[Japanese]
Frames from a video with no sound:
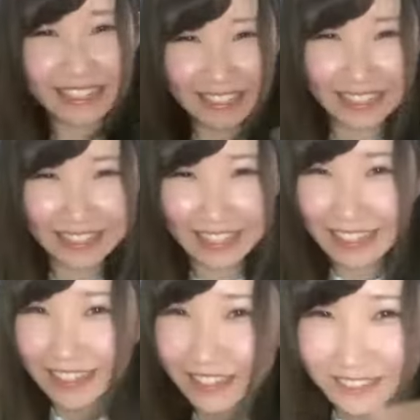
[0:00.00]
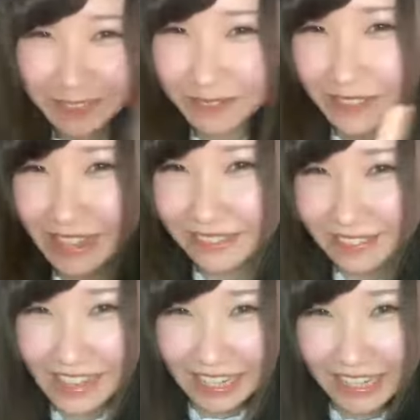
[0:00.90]
んこんばん
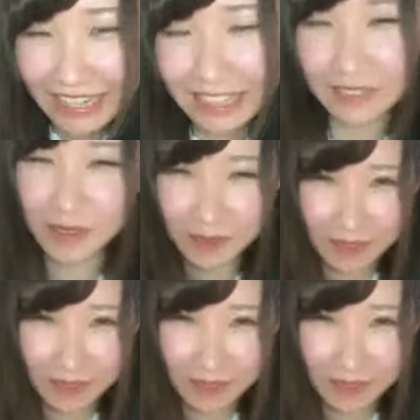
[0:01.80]
は